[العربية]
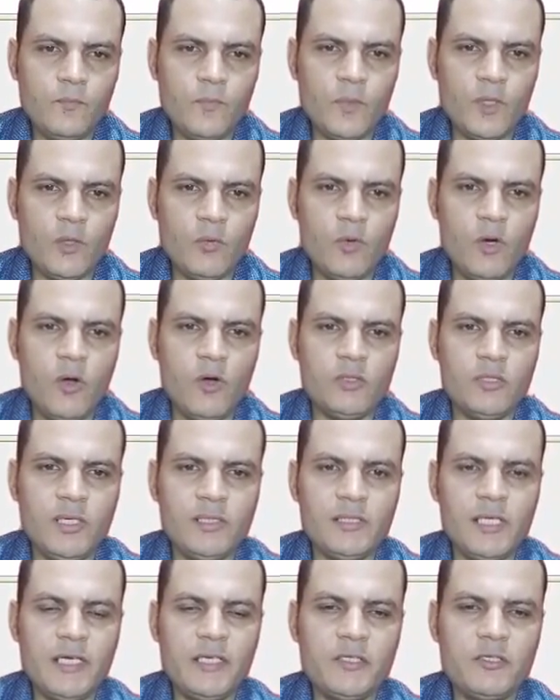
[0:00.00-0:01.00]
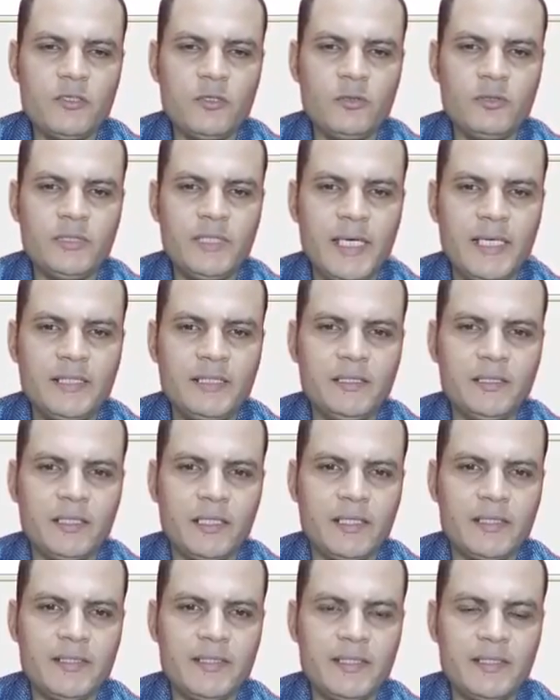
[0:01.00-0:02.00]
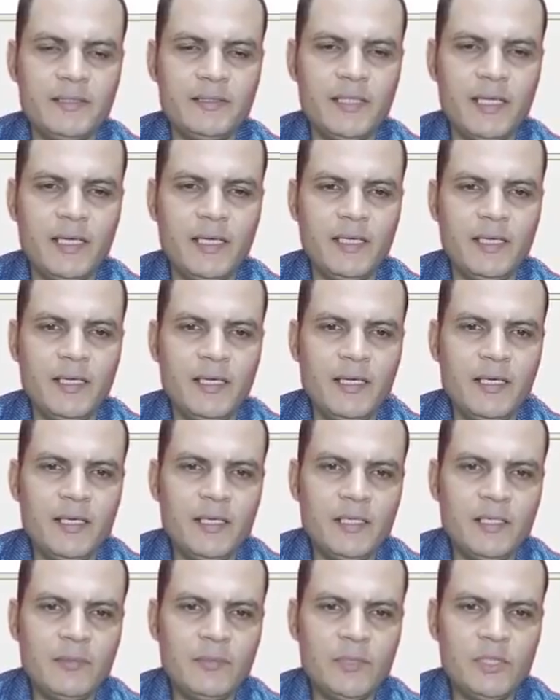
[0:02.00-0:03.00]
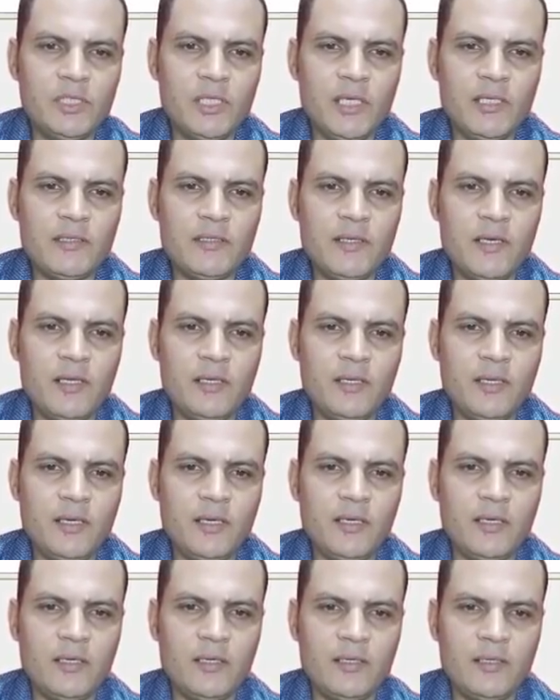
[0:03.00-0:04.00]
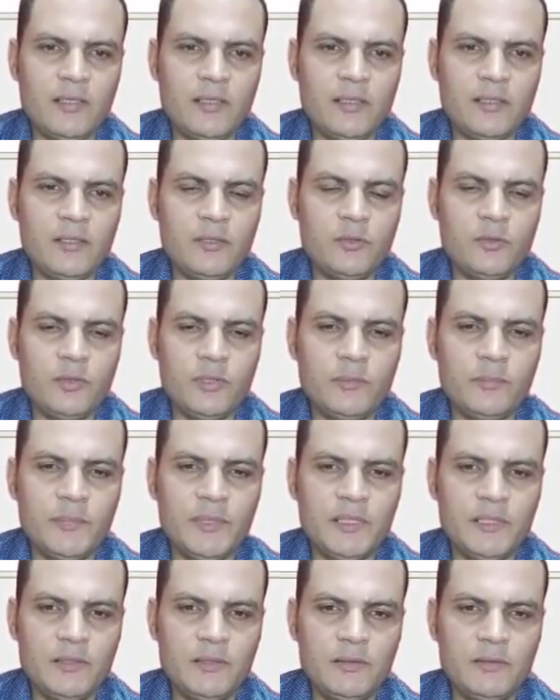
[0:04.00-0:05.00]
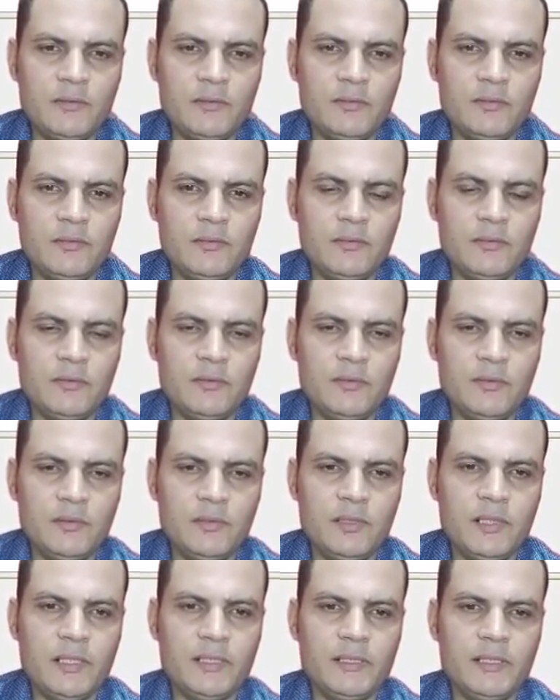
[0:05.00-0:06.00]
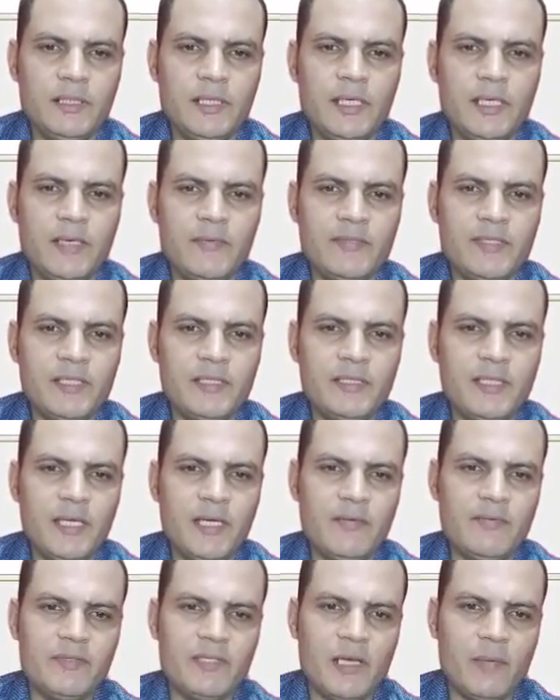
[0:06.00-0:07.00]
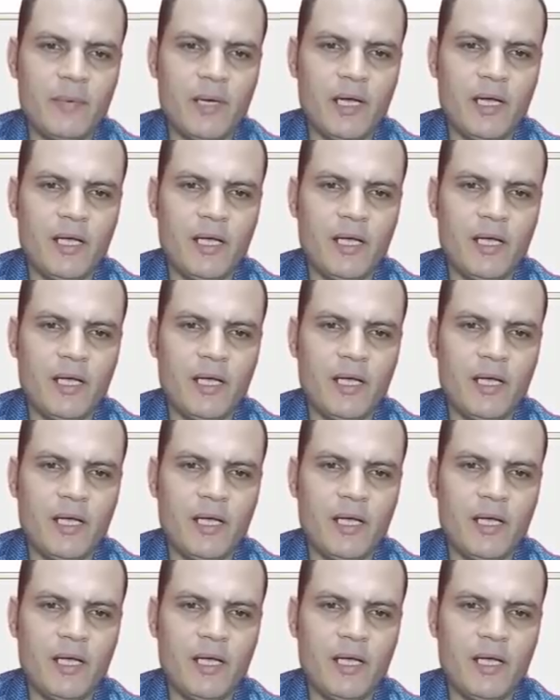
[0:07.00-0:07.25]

ولو اخترت اي سلوت تاني غير ستة مش هيظهر لك اليو ام بي تي لان هي يا في ستة يا في سبعة